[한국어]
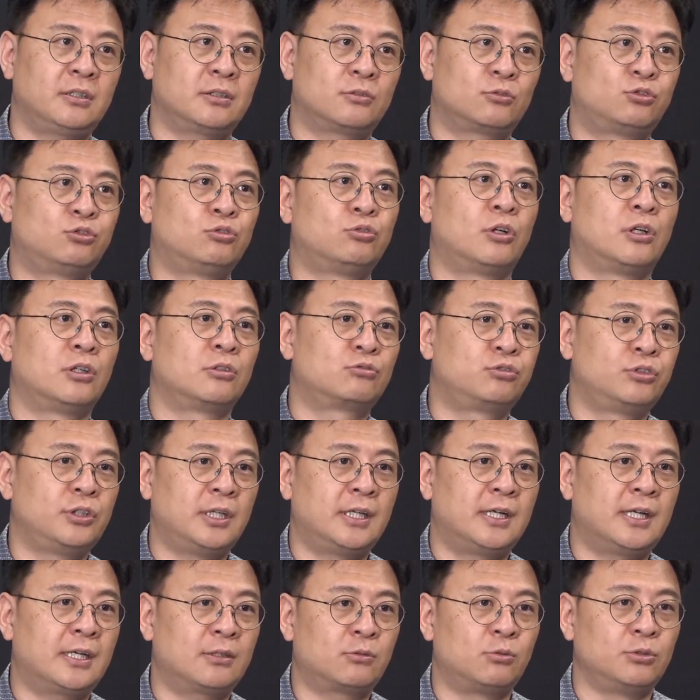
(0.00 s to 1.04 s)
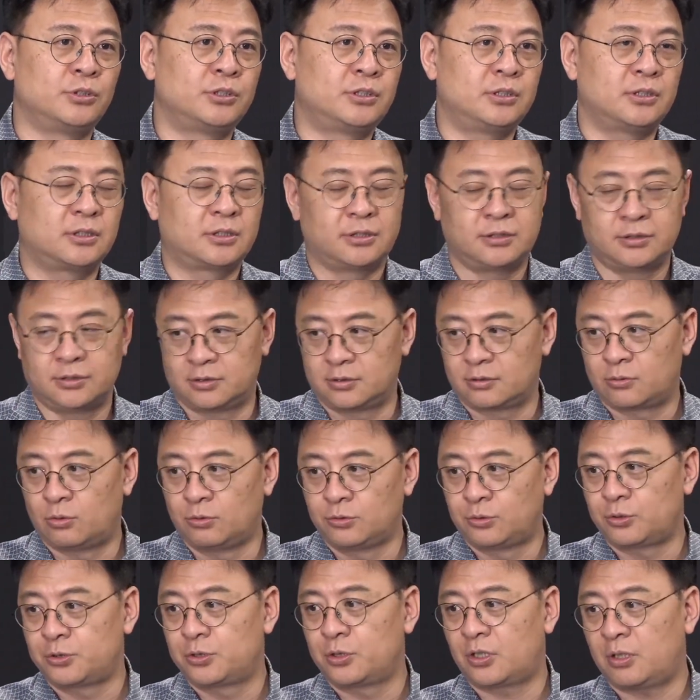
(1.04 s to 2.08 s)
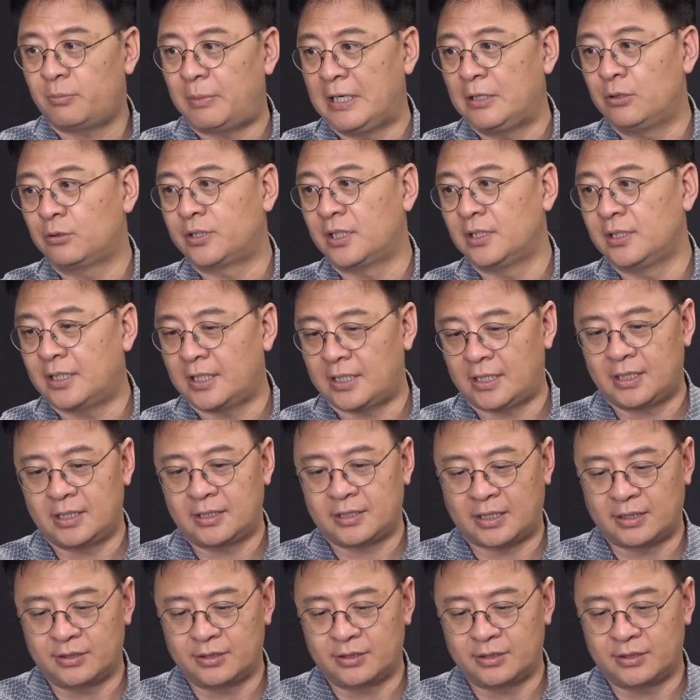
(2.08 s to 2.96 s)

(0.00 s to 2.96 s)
9월 9일 날 공소시효가 만료된다라는